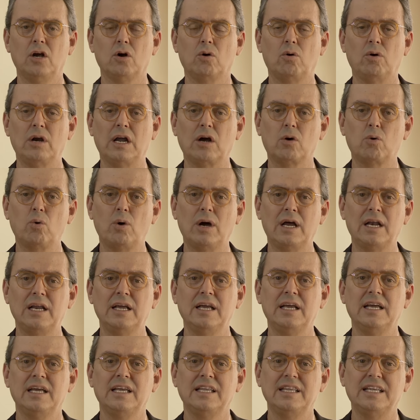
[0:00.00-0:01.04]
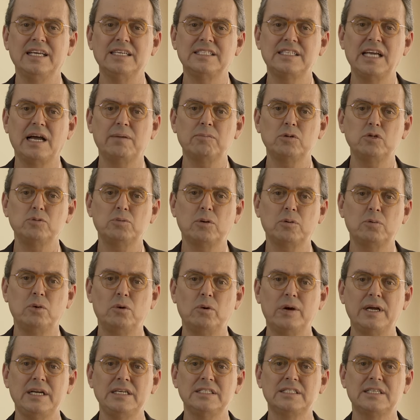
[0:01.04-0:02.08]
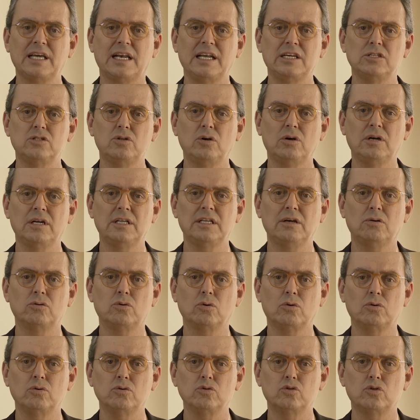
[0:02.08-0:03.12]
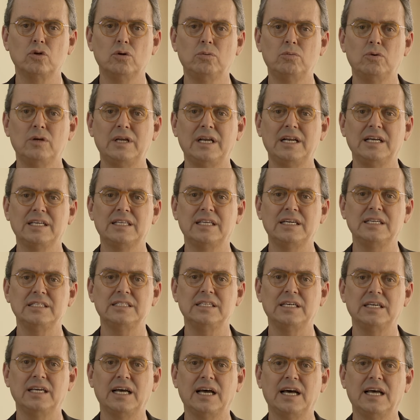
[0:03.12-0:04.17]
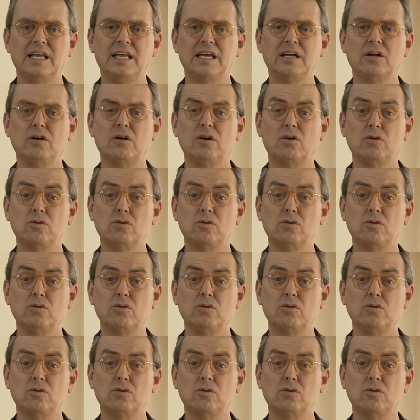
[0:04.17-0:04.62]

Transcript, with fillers: con la cual deseamos promover instalaciones de autoconsumo de electricidad en